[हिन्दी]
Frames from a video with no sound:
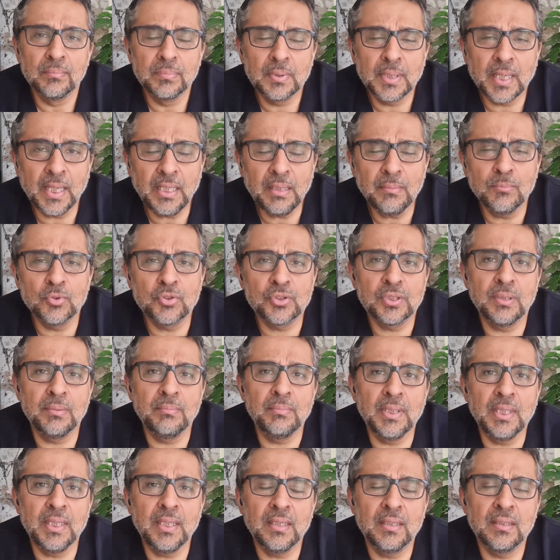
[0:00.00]
कई
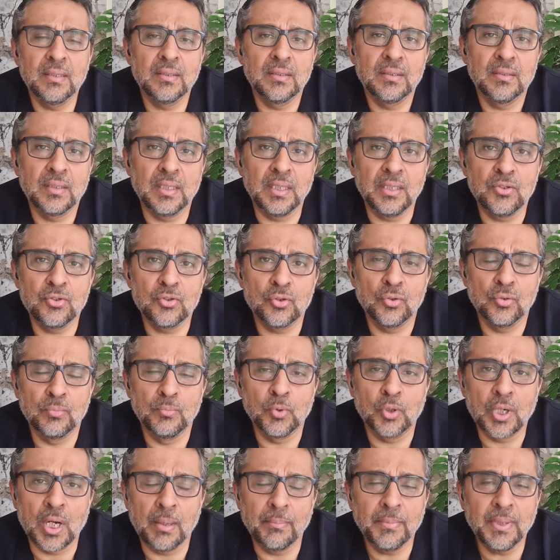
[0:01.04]
मुस्लिम लीग की जो
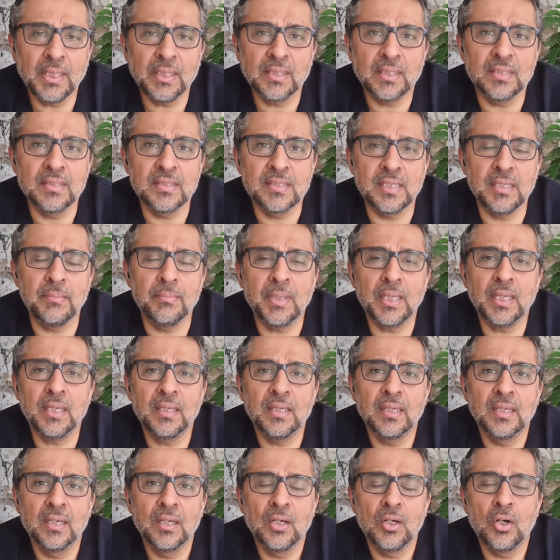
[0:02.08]
मुकामी
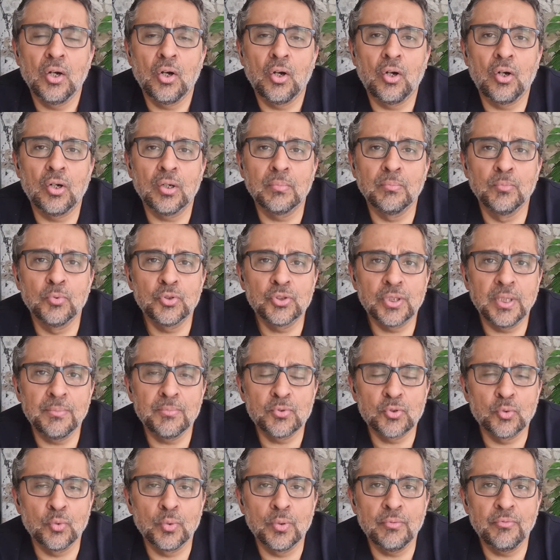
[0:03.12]
तंजीमें और मुस्लिम
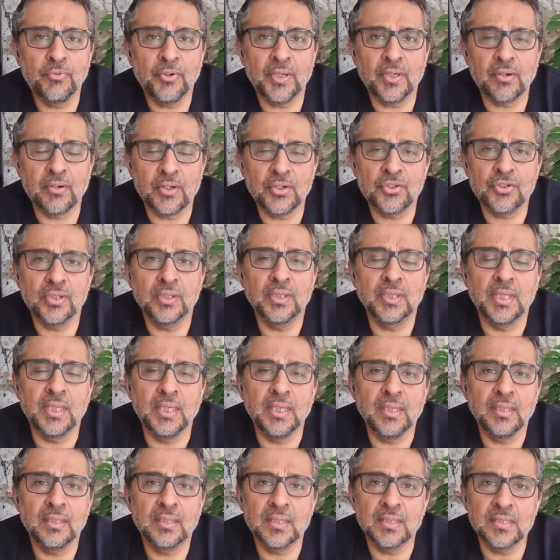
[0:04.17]
स्टूडेंट फेडरेशन की
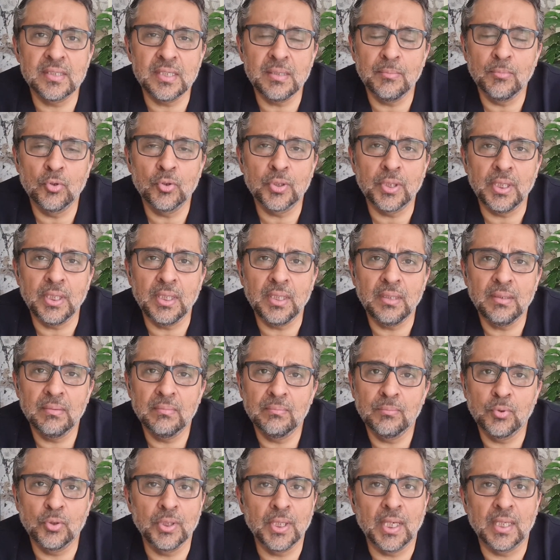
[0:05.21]
तंजीमों की
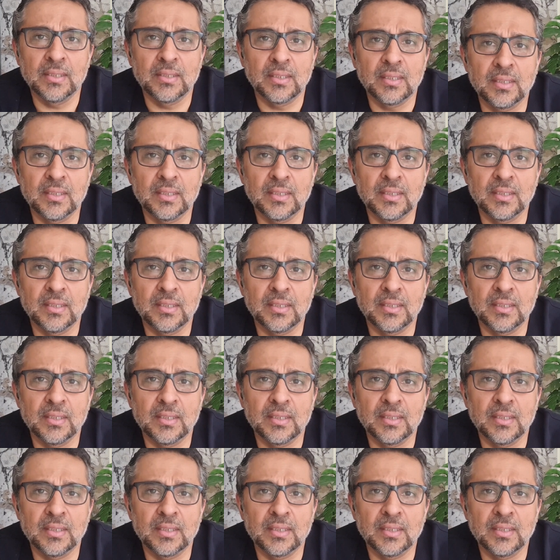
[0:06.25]
बुनियाद